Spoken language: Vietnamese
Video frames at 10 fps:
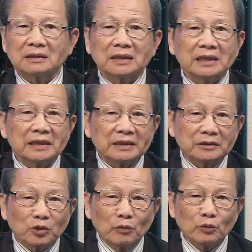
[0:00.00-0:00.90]
thì
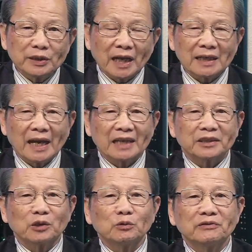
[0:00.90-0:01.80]
tôi muốn nhắc lại
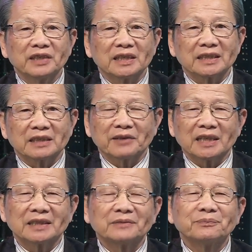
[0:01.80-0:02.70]
cho quý vị là thế vậy